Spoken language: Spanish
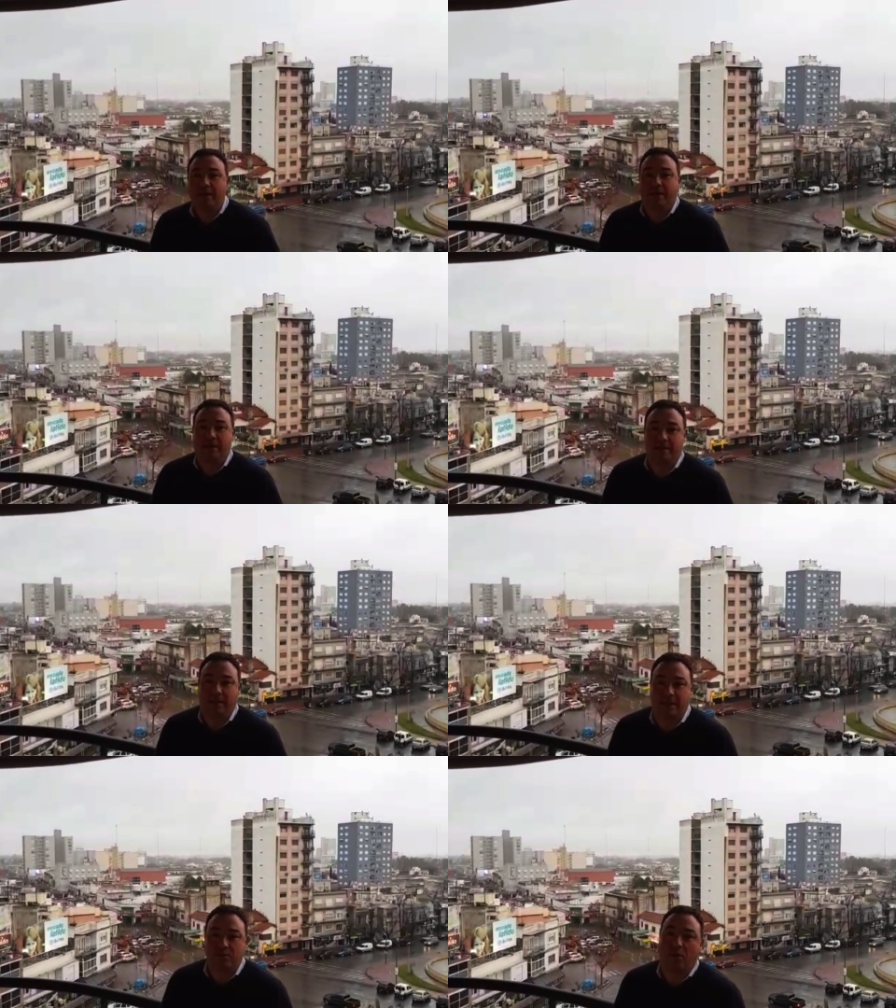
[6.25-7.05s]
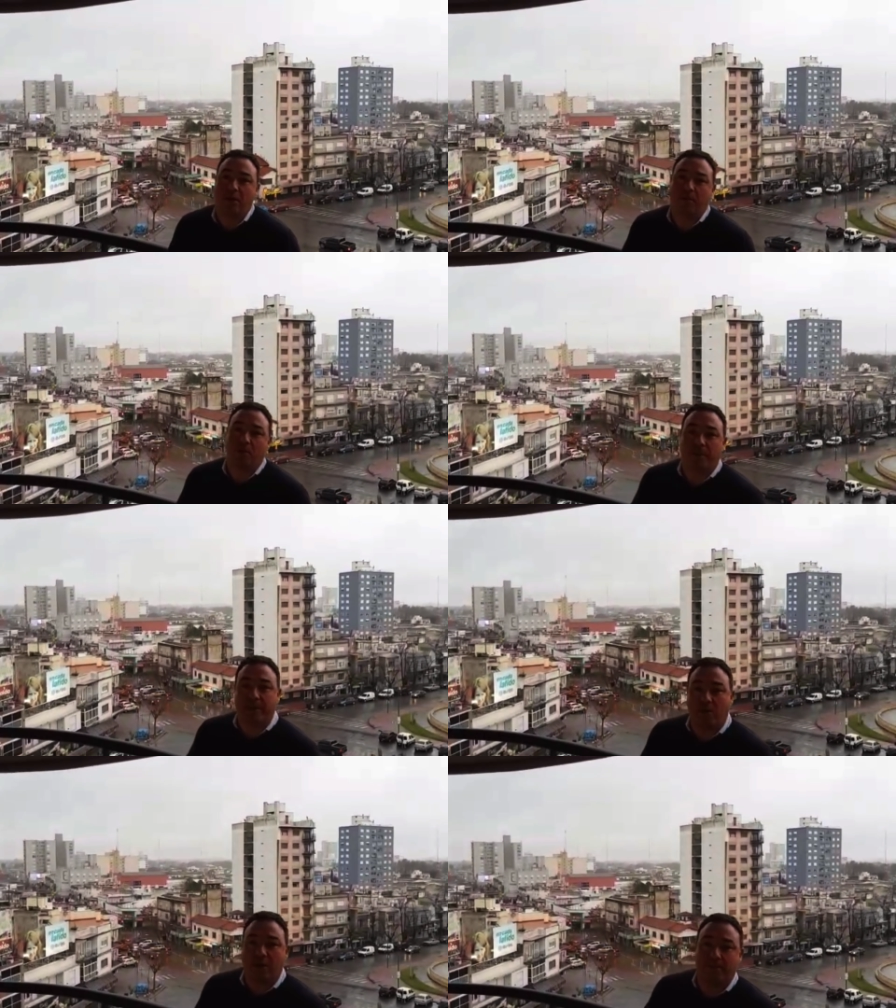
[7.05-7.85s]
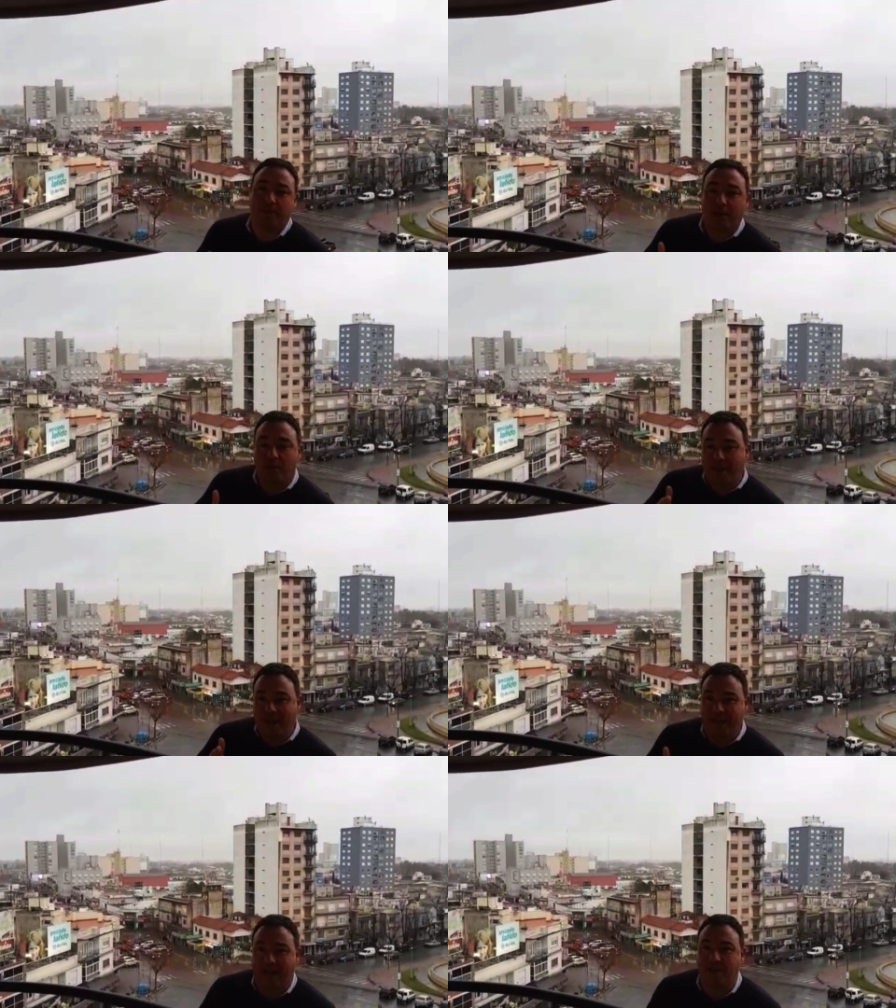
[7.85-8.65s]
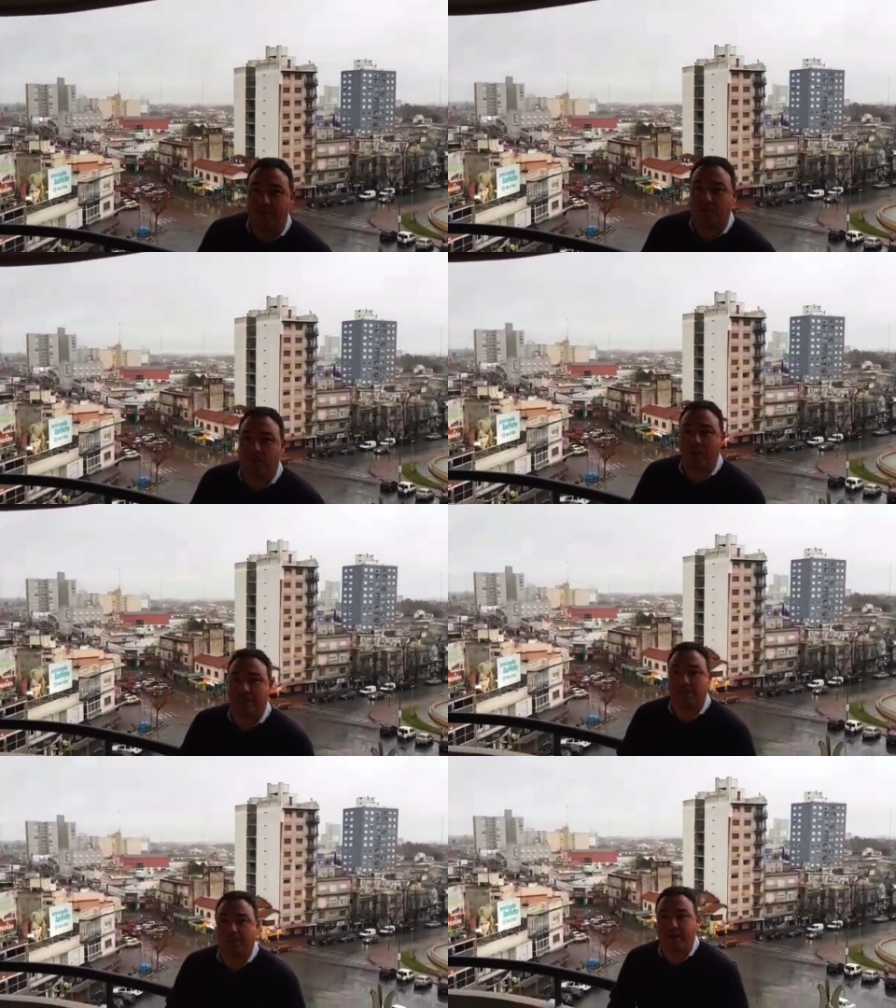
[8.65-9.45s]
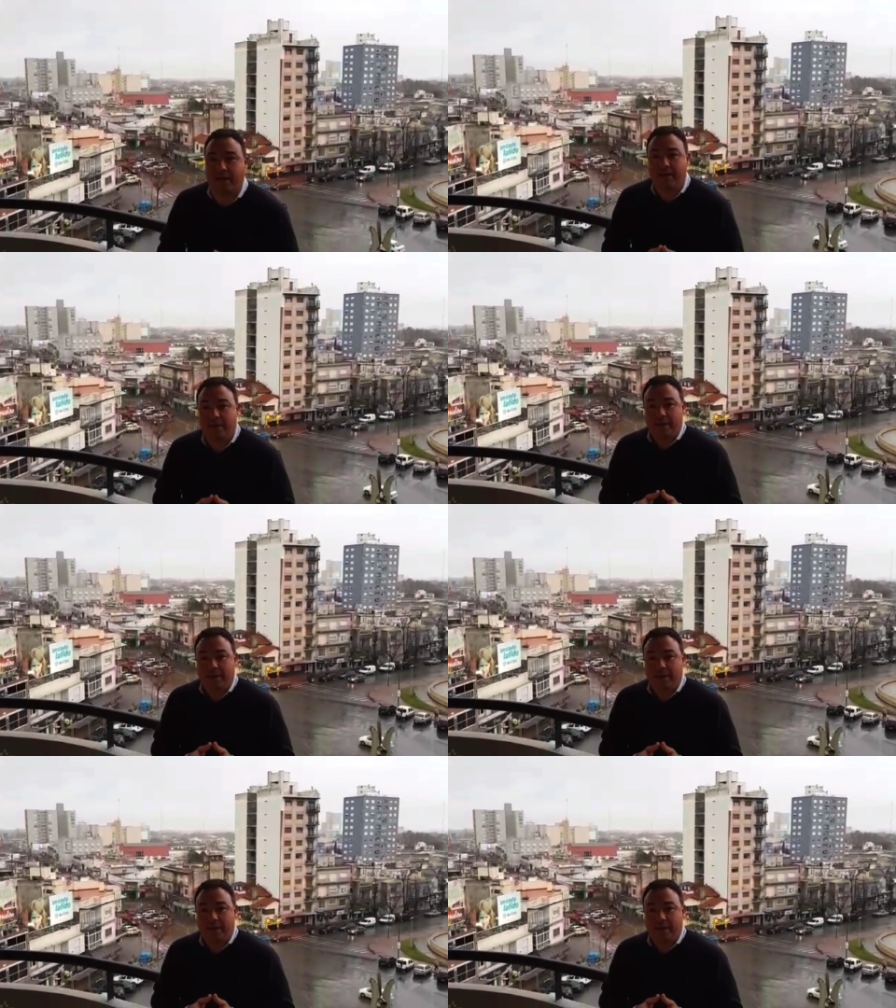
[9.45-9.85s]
En este caso hablamos de un mercado cambiario más calmo, una semana